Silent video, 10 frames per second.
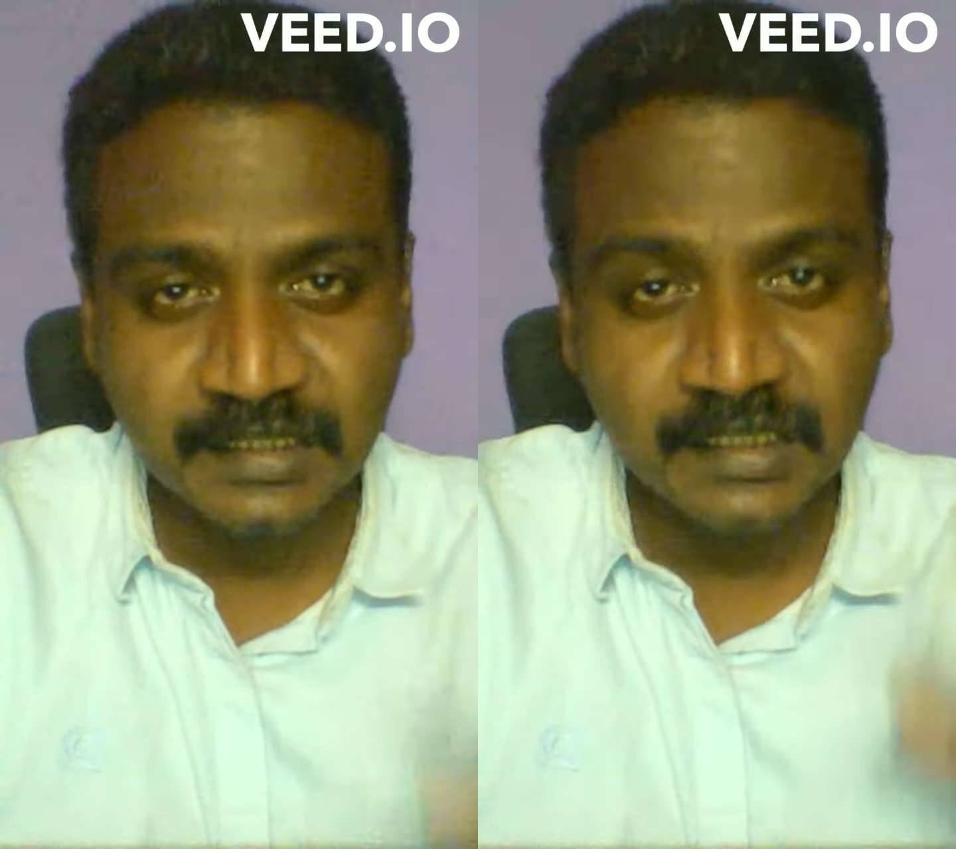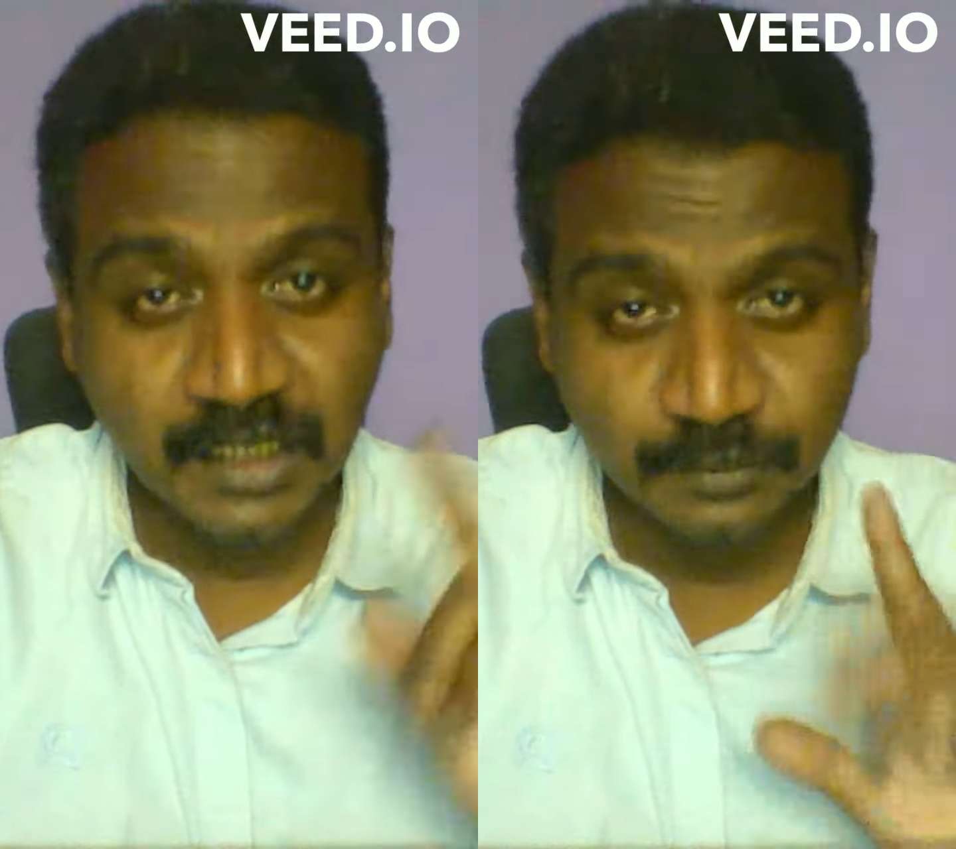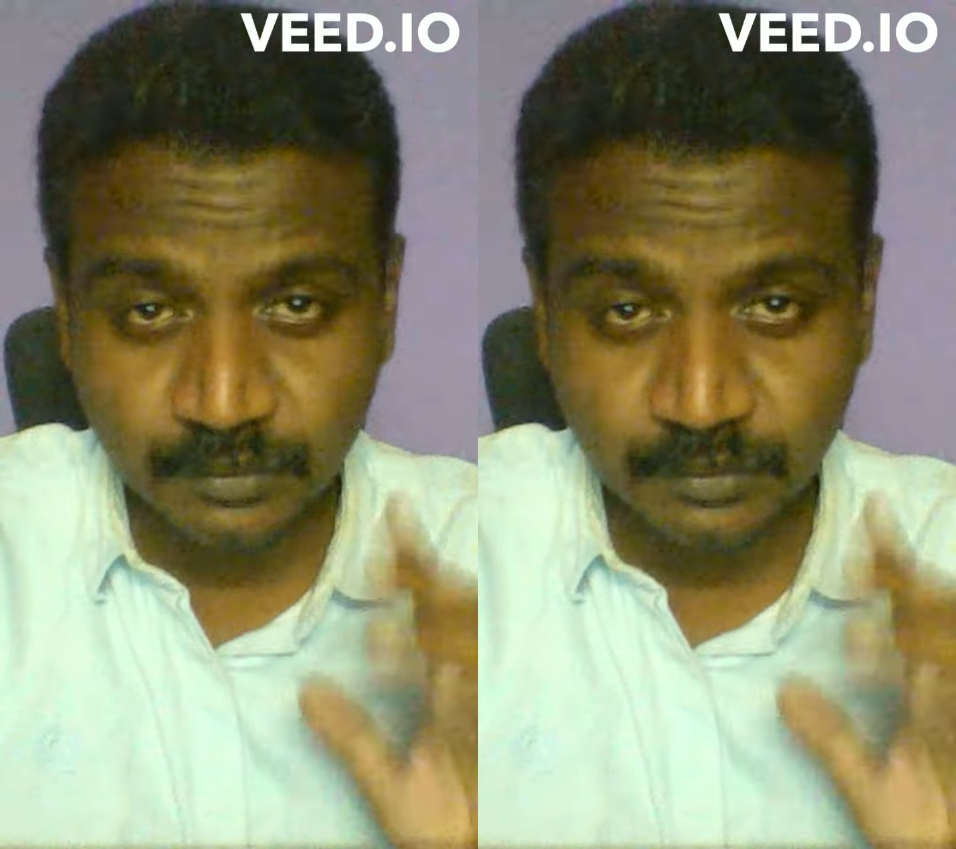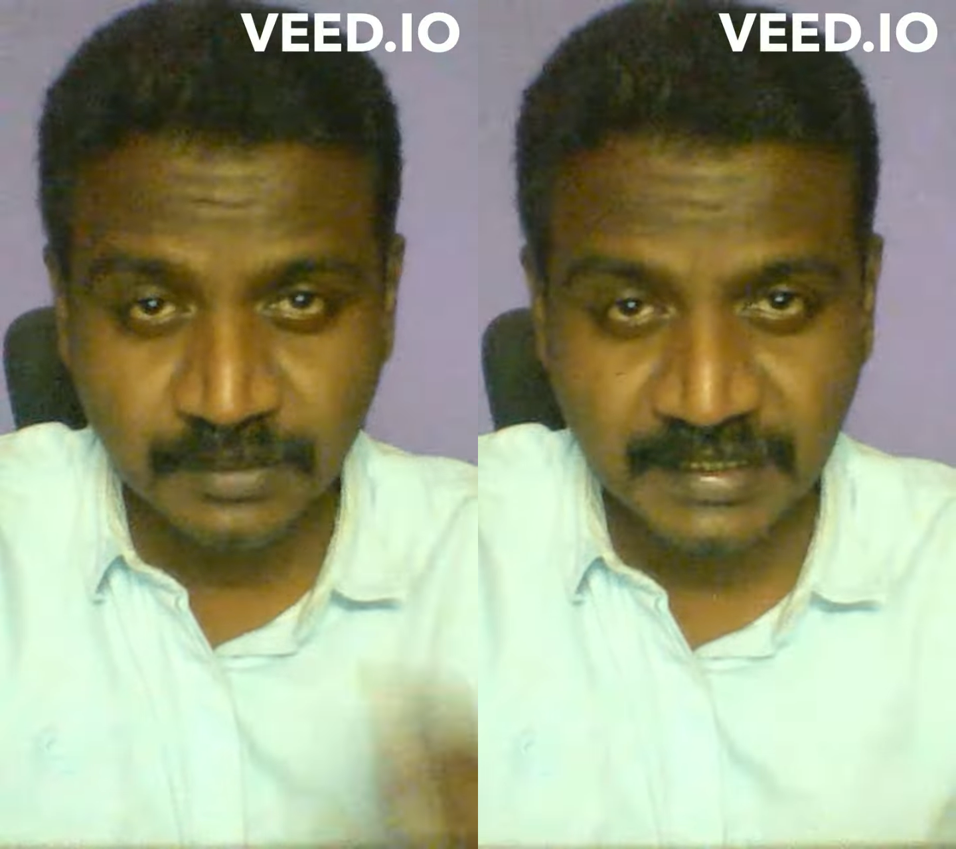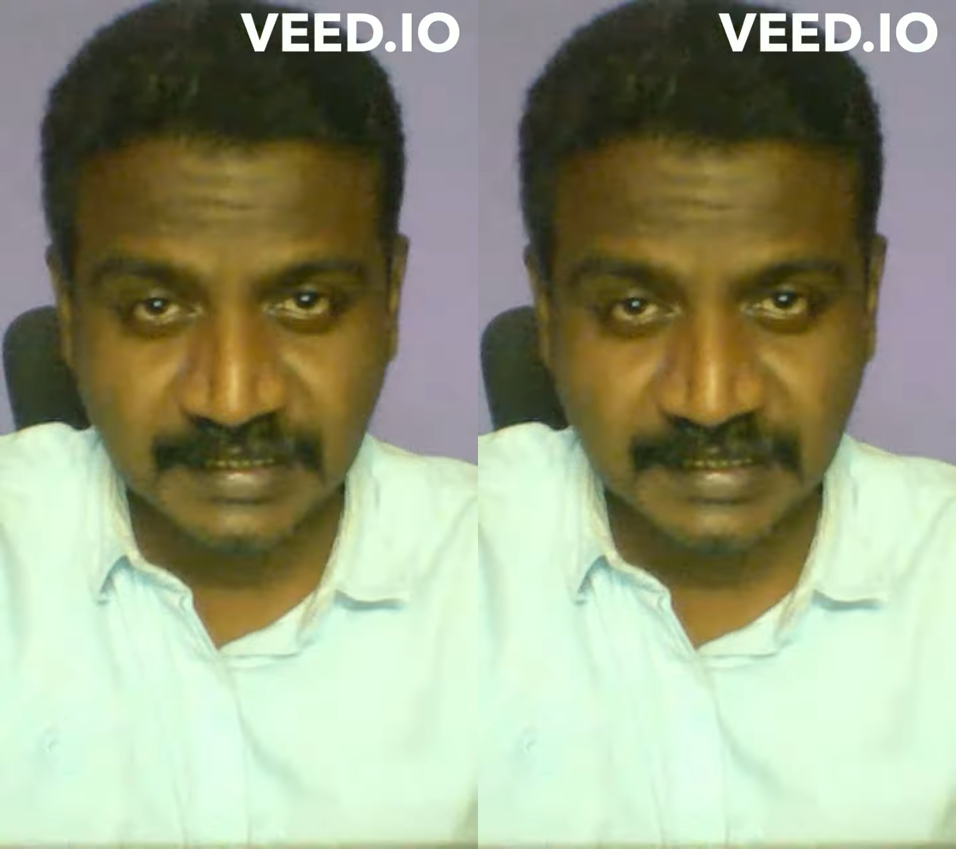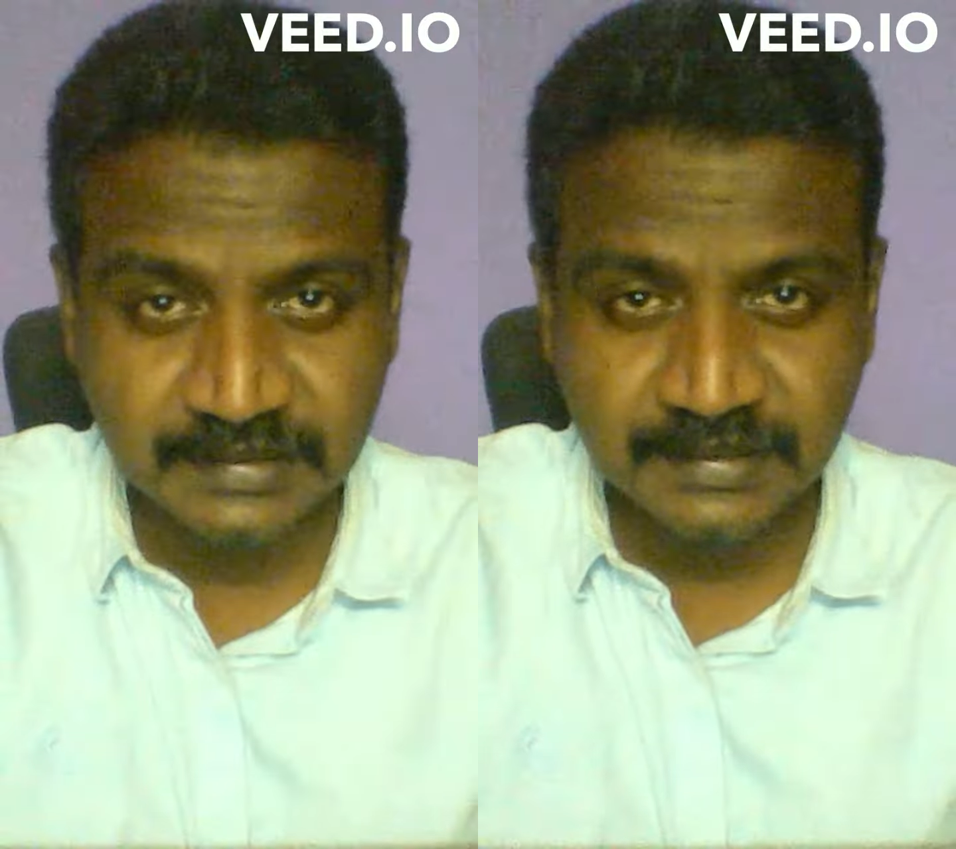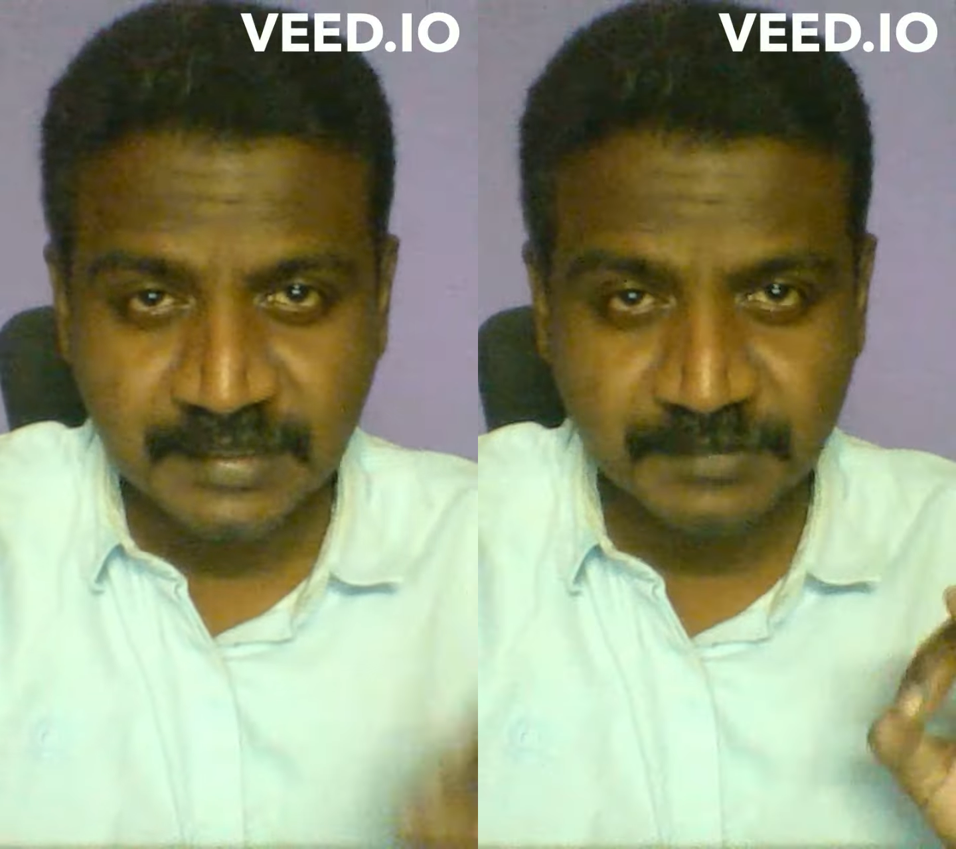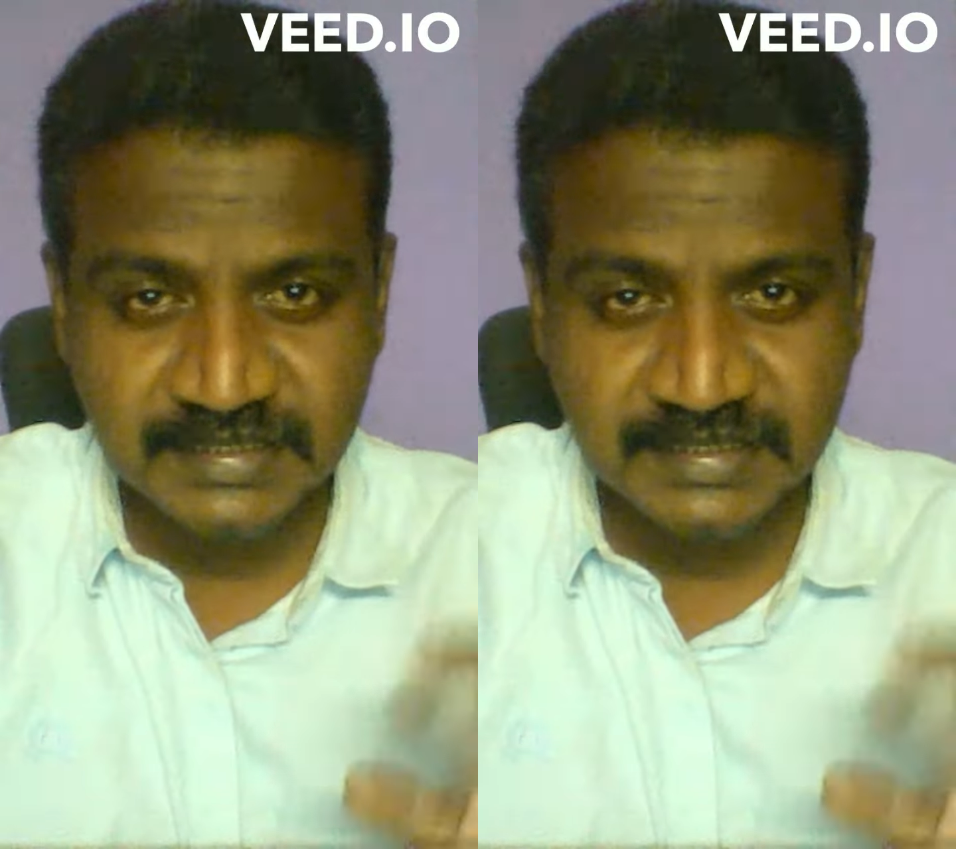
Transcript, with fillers: அது உண்மை கிடையாது பெஸ்ட்